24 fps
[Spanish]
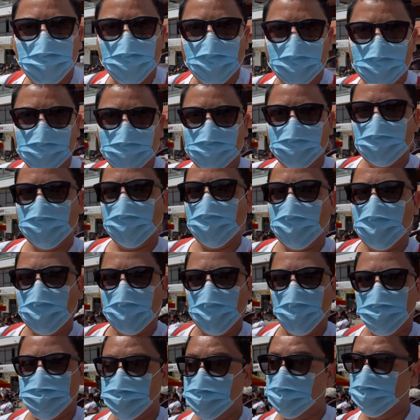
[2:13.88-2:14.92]
para llegar a
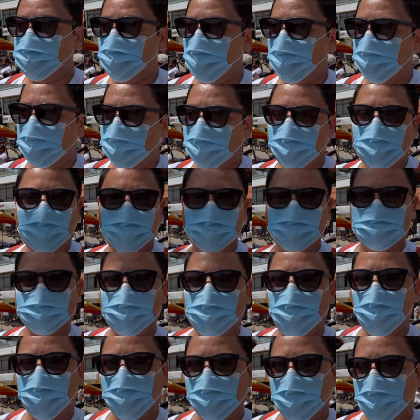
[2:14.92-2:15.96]
la opción de hospedaje que
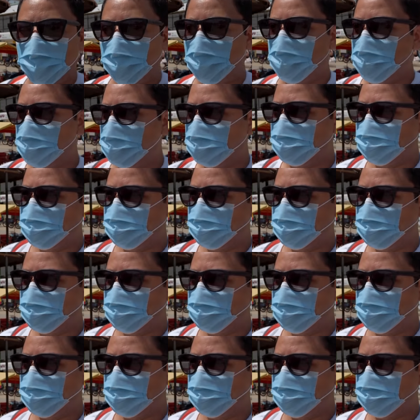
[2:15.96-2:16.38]
tengo para hoy.